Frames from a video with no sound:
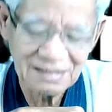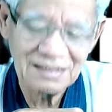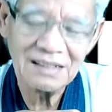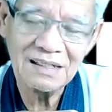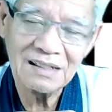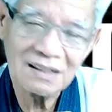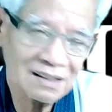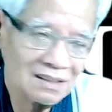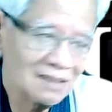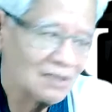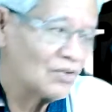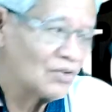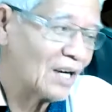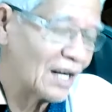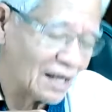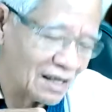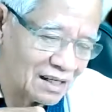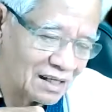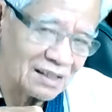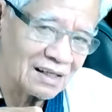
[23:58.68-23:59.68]
ดีขึ้นหรือว่า
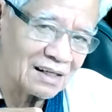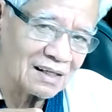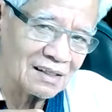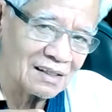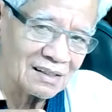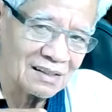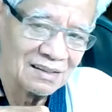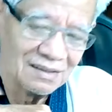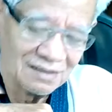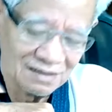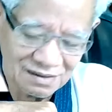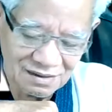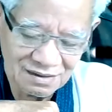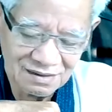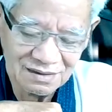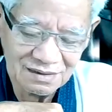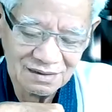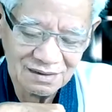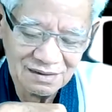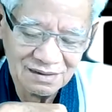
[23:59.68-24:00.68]
หายหรือยัง
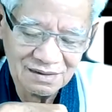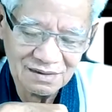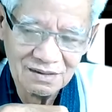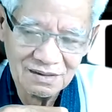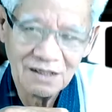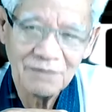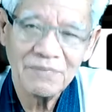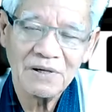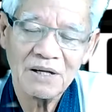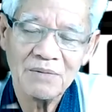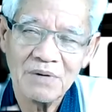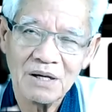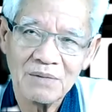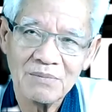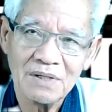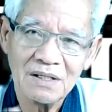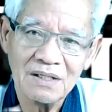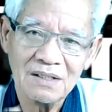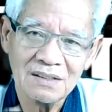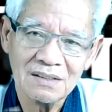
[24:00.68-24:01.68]
ไปแบบ
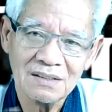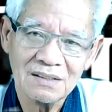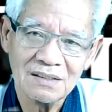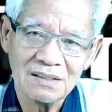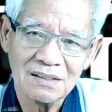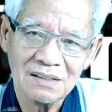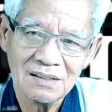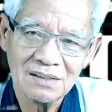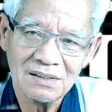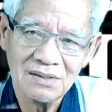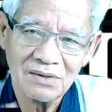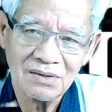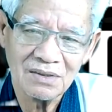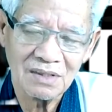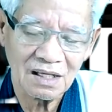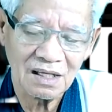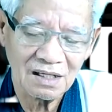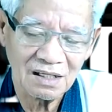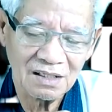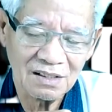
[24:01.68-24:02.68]
นั้น
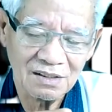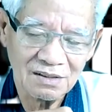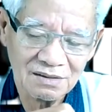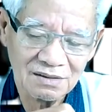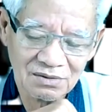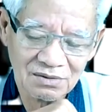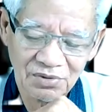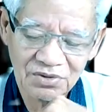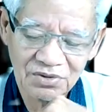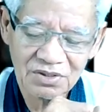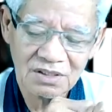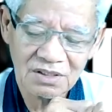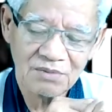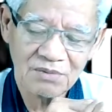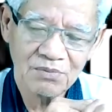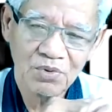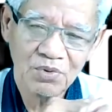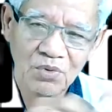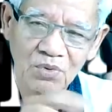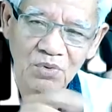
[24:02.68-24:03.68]
แต่เพราะฉะนั้น
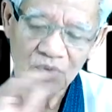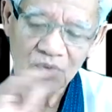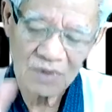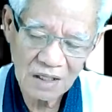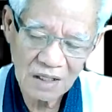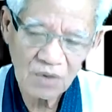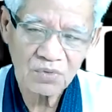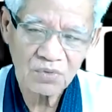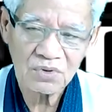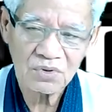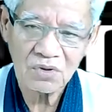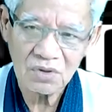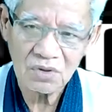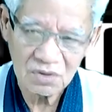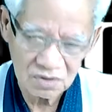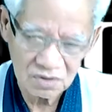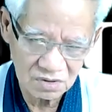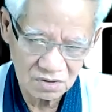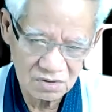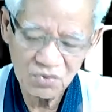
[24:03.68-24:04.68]
ผู้เล่าต้อง
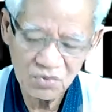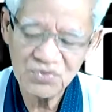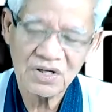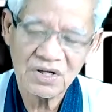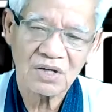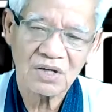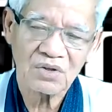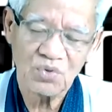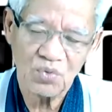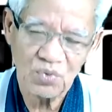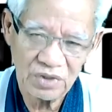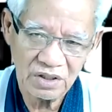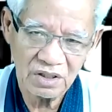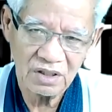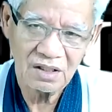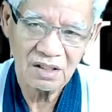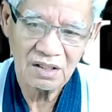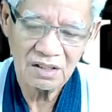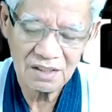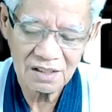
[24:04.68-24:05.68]
รู้จักตัวเอ
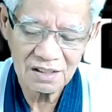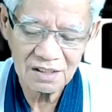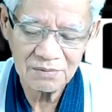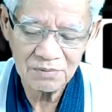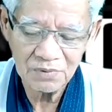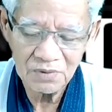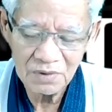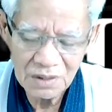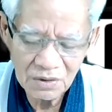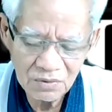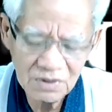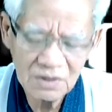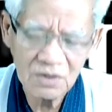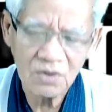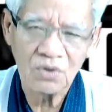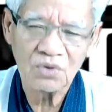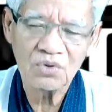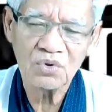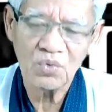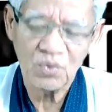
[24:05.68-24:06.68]
งนะครับเพราะเล่าเรื่องข
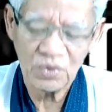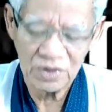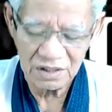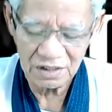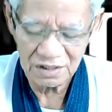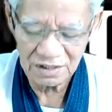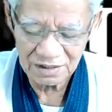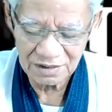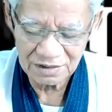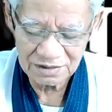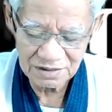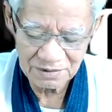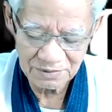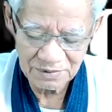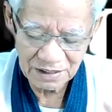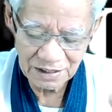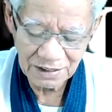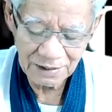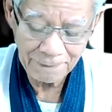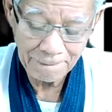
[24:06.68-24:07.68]
องตัวเองใช่ไหม
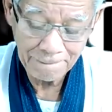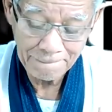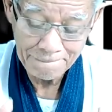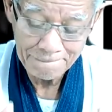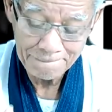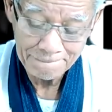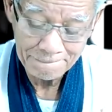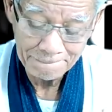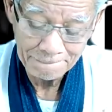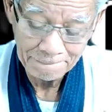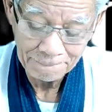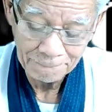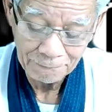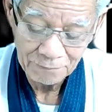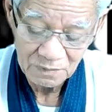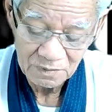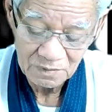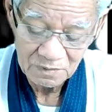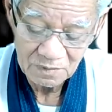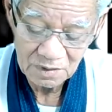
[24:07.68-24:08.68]
ครับ
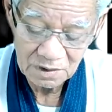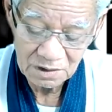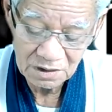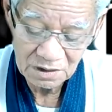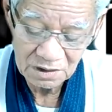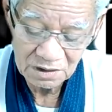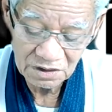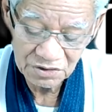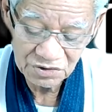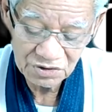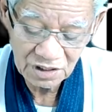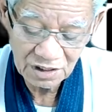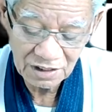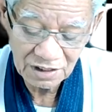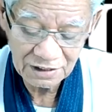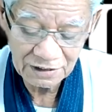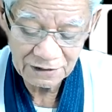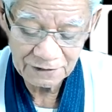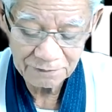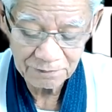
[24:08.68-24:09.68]
มันถึงจะใช่
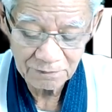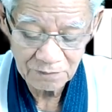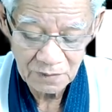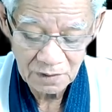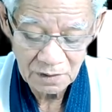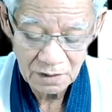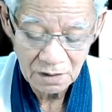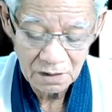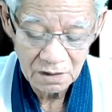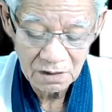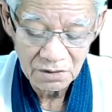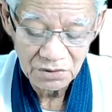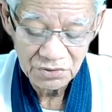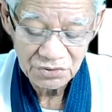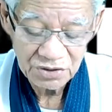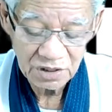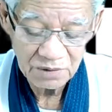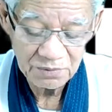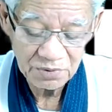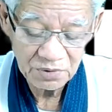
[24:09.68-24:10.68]

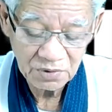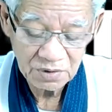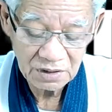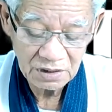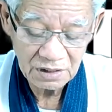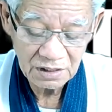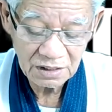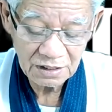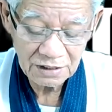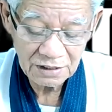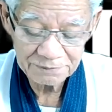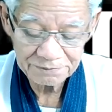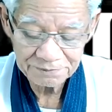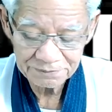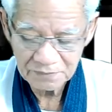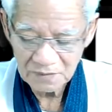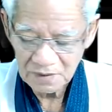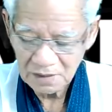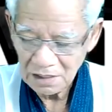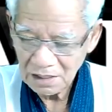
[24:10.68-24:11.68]
เช่นพวกนี้แหละครับ
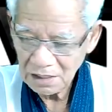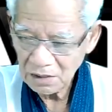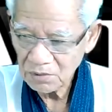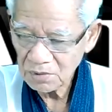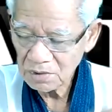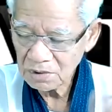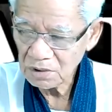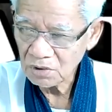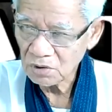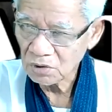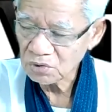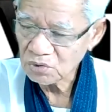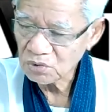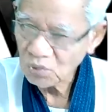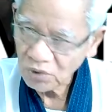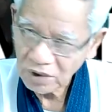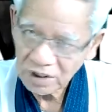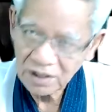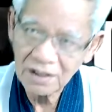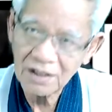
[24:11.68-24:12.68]
เล่าเรื่องของตั
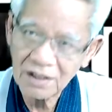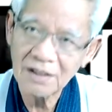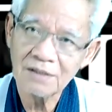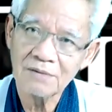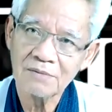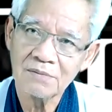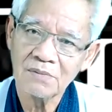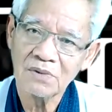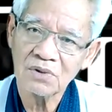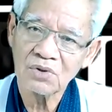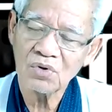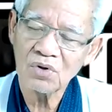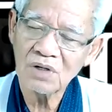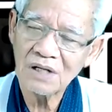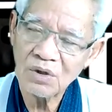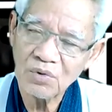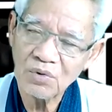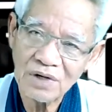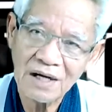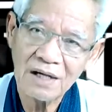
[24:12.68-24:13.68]
วเองมันต้อง
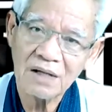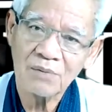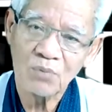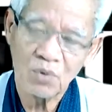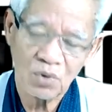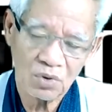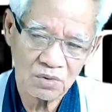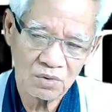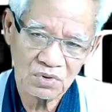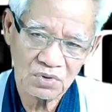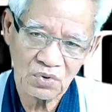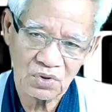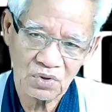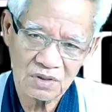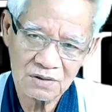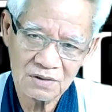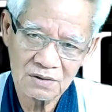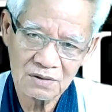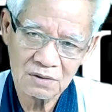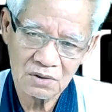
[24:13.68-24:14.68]
เล่าได้หมดจด
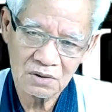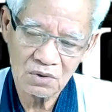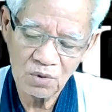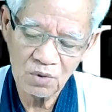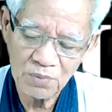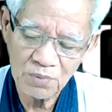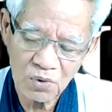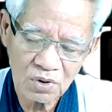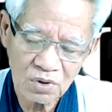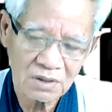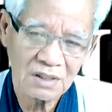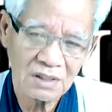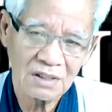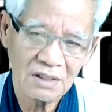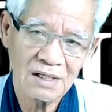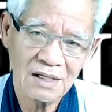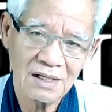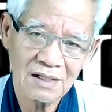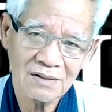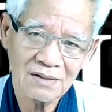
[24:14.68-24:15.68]
โดยปกติ
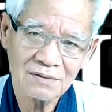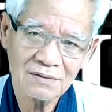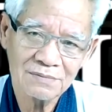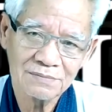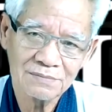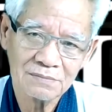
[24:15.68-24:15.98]
แล้ว